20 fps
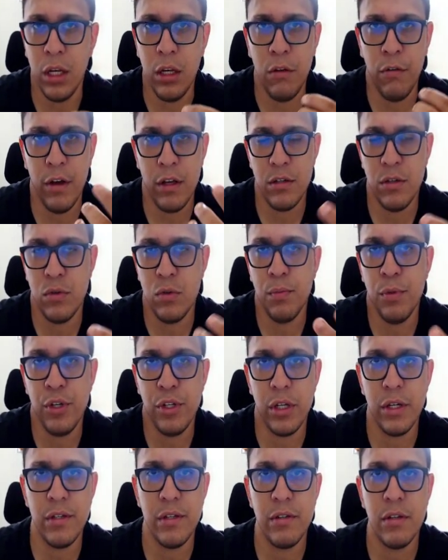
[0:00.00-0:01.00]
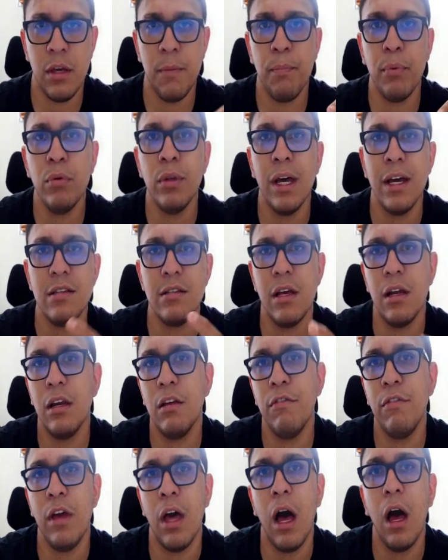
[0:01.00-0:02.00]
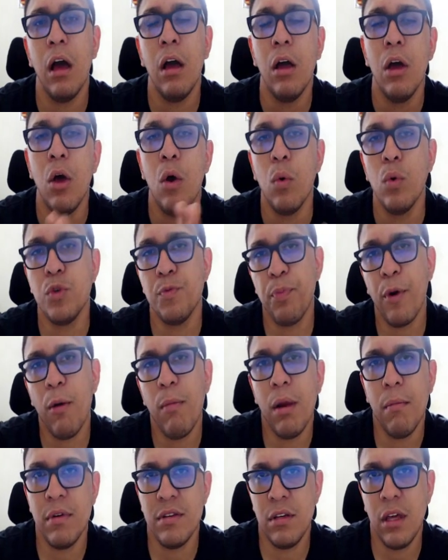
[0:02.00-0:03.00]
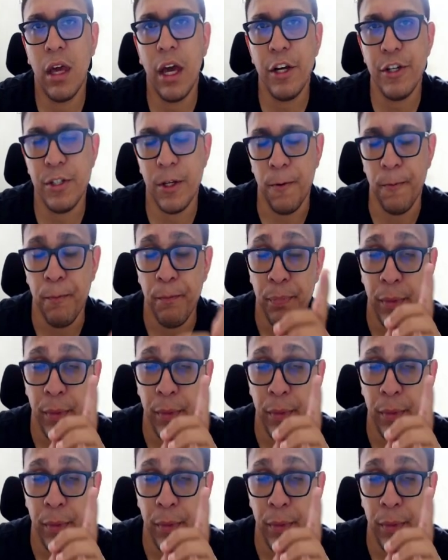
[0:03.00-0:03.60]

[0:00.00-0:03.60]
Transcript: diversas substâncias que pudessem aliviar os problemas em questão.